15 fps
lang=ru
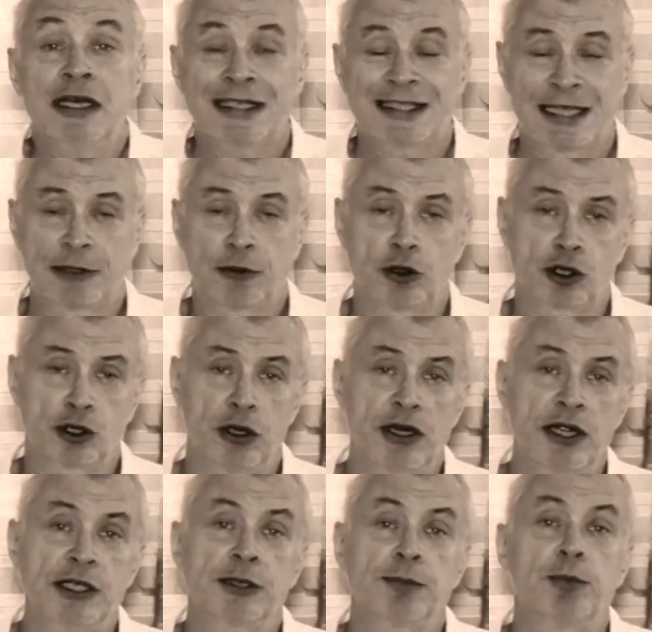За то, что
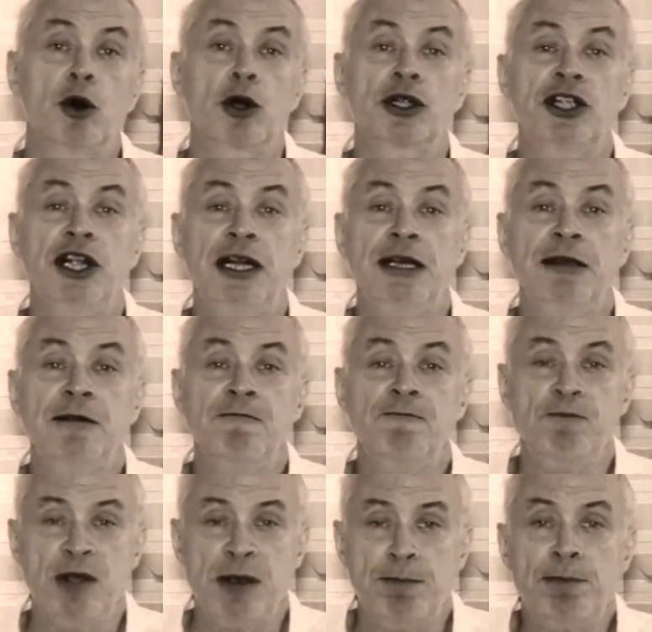не испортили
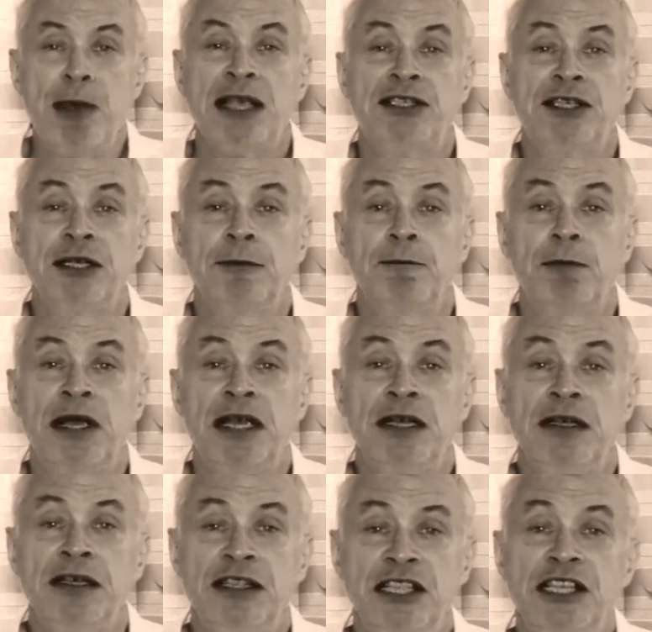ни песен мы,
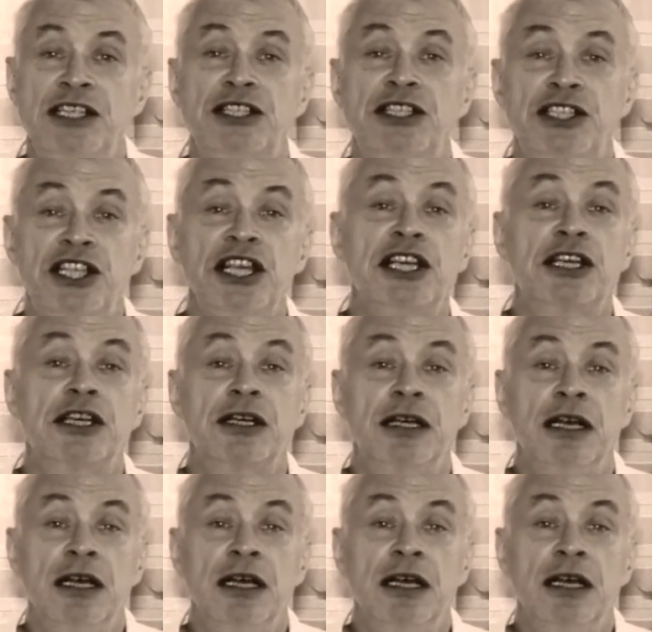ни стих.